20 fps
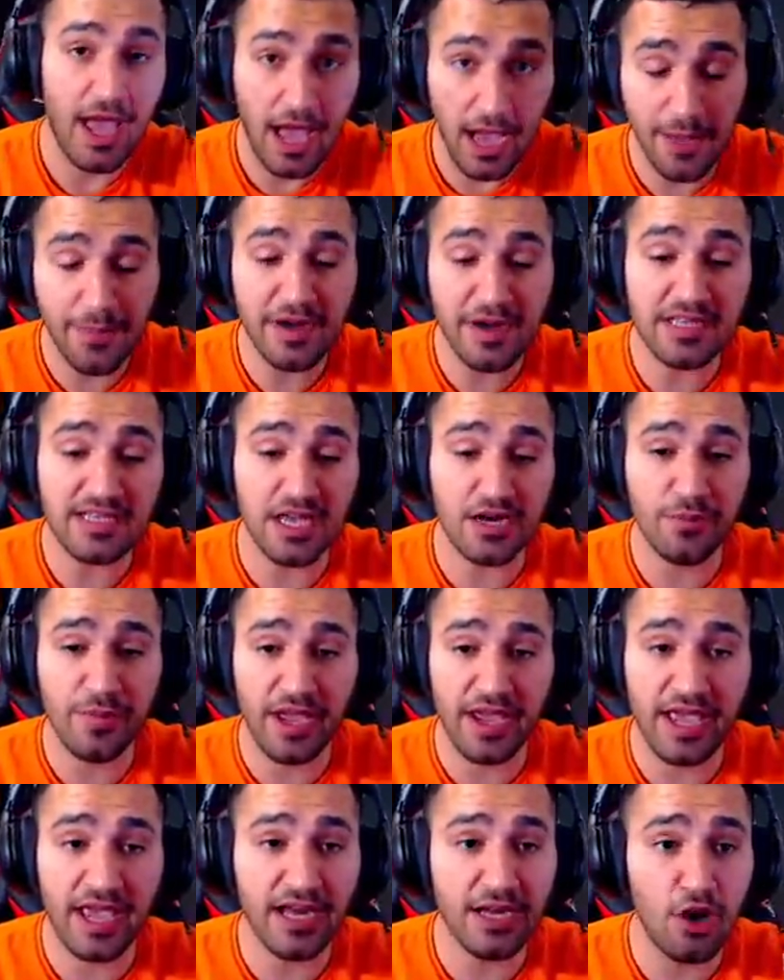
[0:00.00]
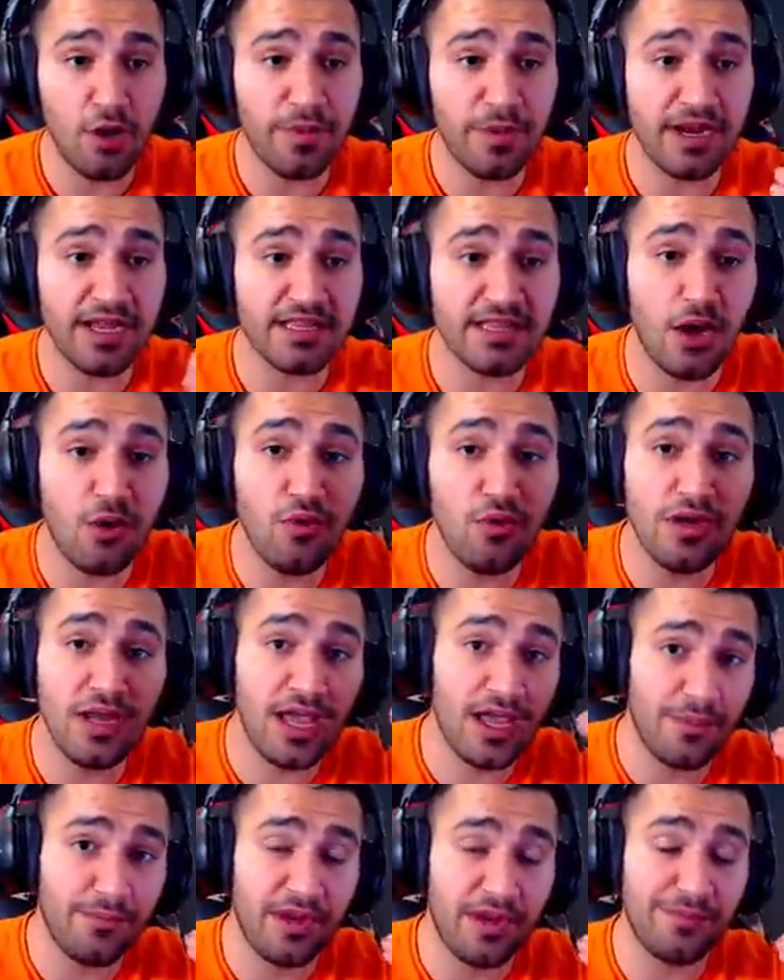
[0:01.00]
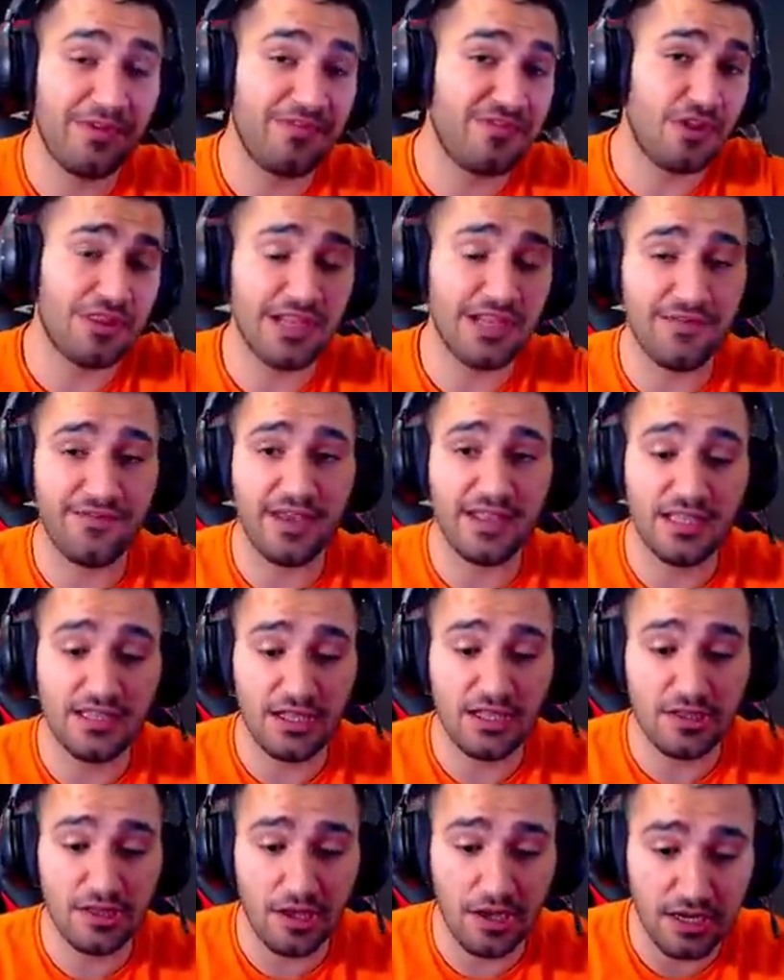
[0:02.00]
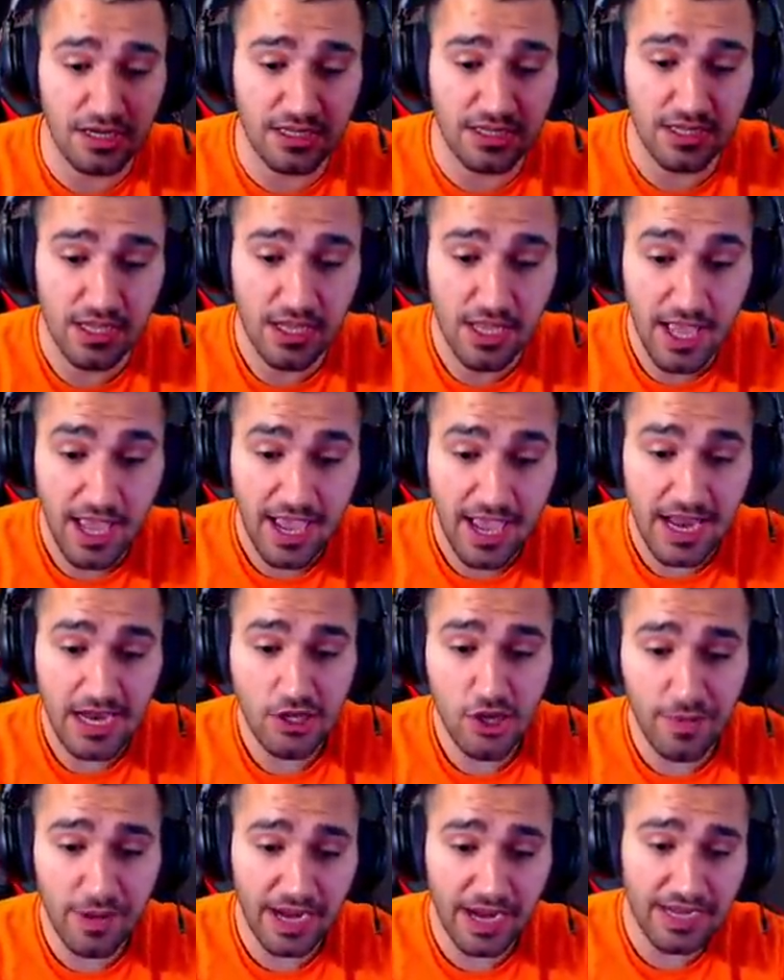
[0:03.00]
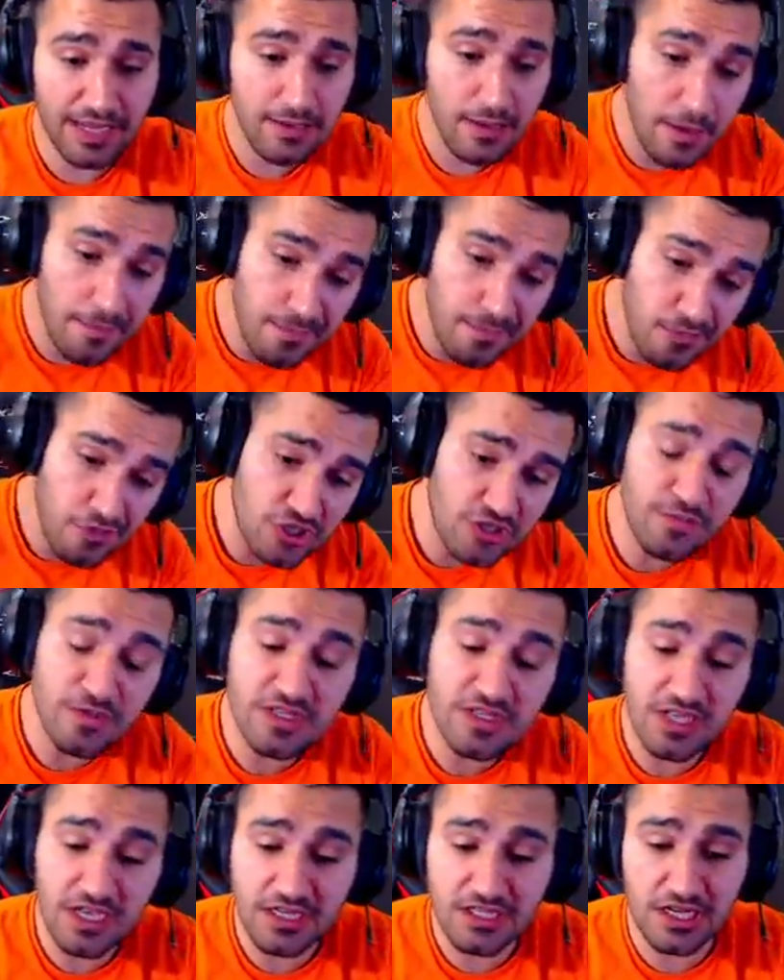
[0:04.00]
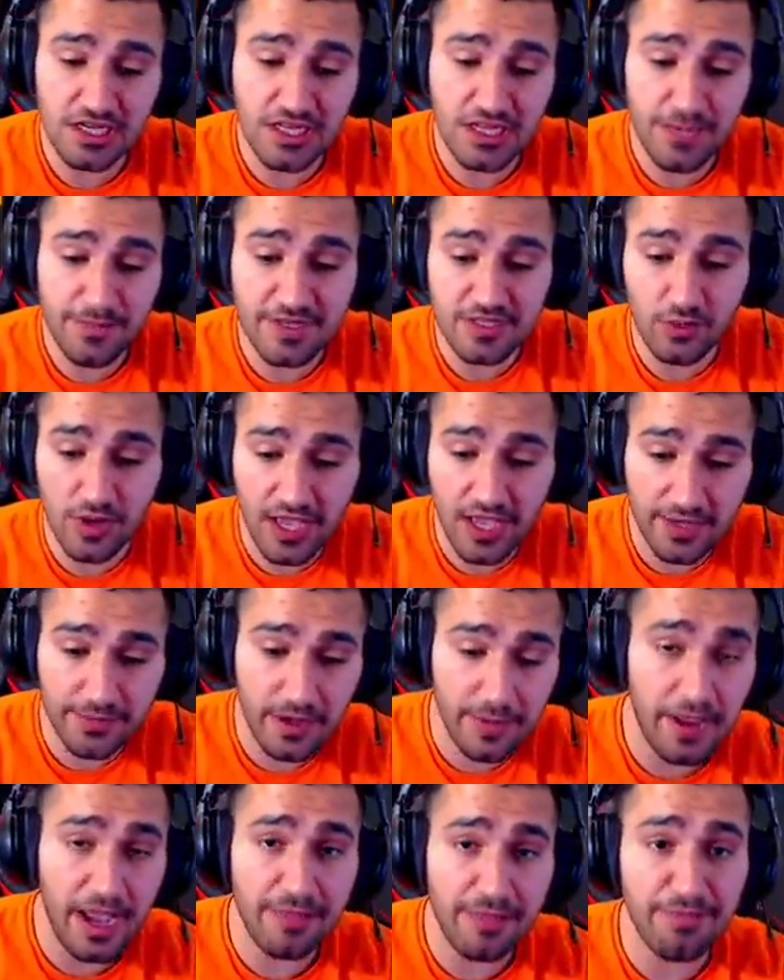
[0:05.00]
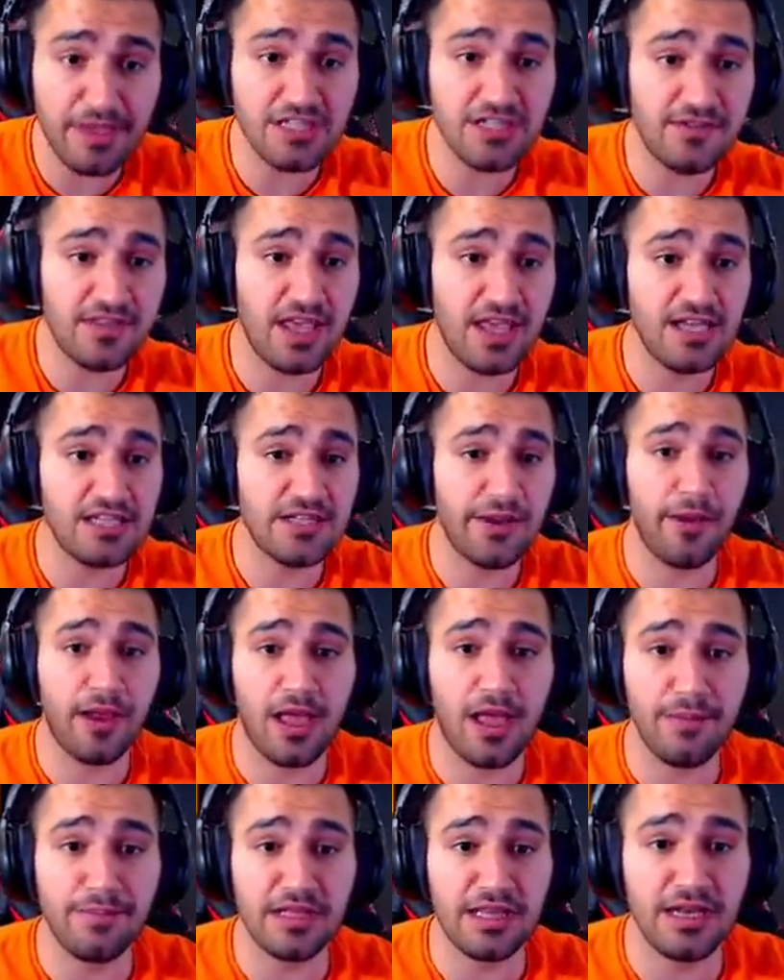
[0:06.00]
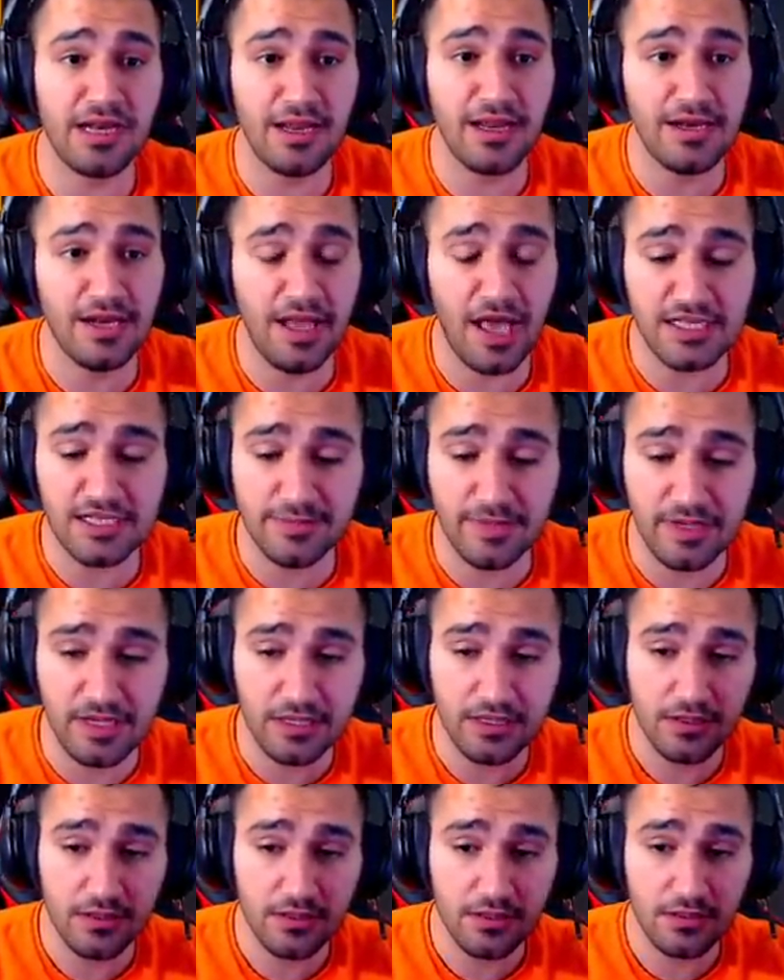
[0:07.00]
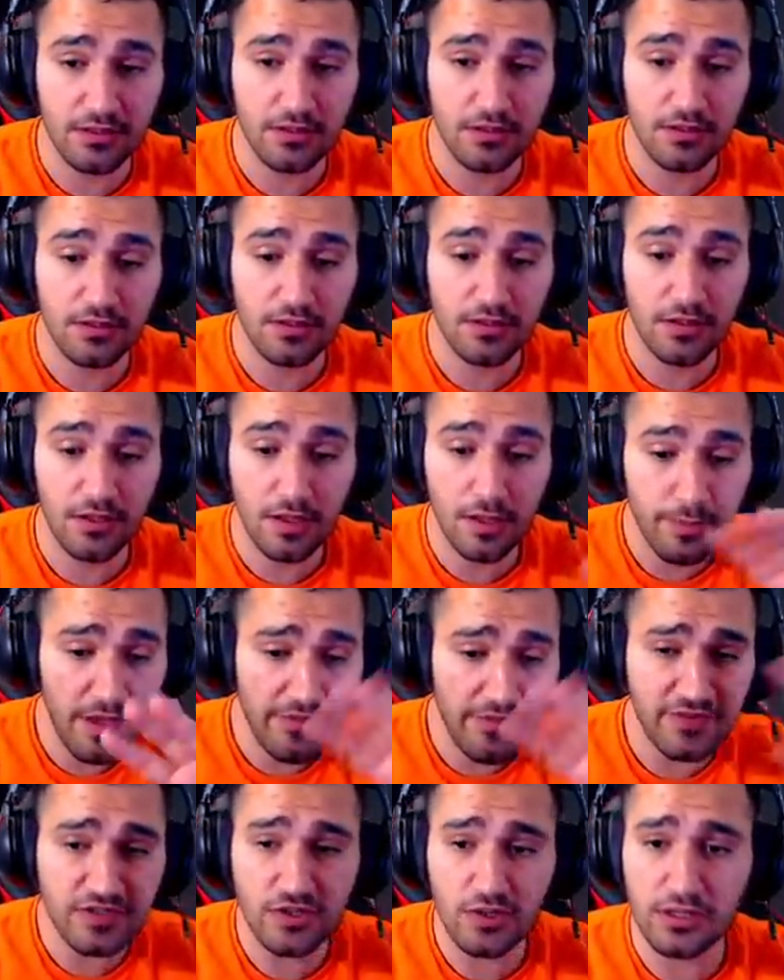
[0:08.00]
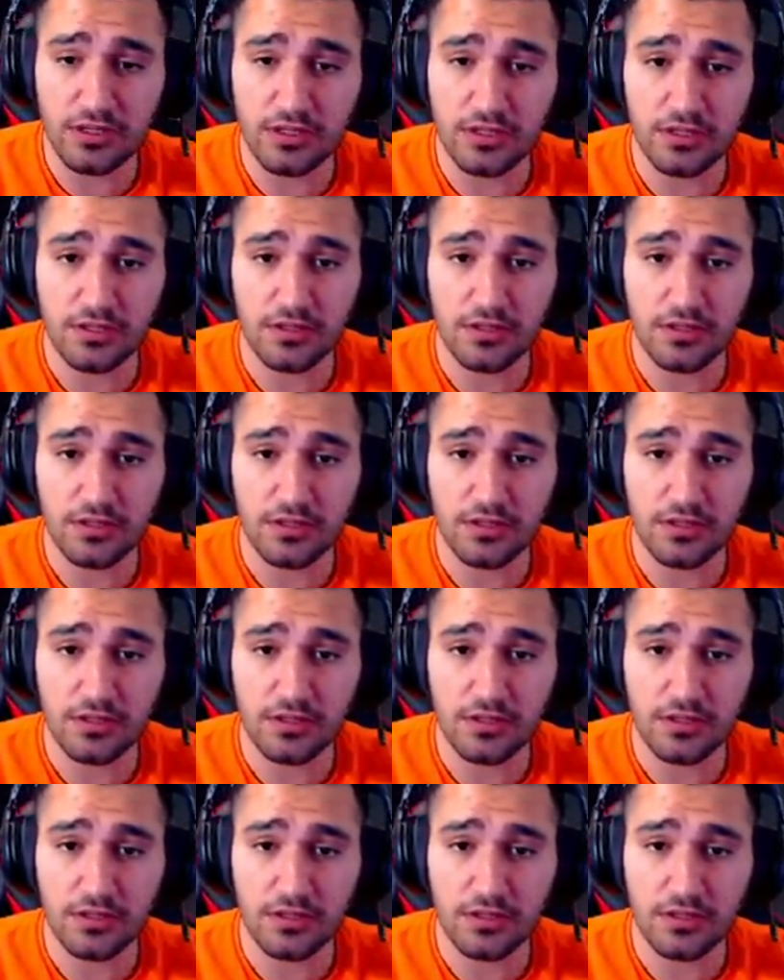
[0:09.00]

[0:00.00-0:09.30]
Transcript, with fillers: قبل تذكروا معي هاي الكبرى كنت اقول بالفيديوهات اللي فاتت كنت قلت هاي الكبرى يعني مش مزعجه كثير بس ولكن من بعد ما شفت هاي قبضه الليل الحاسمه ما في صوت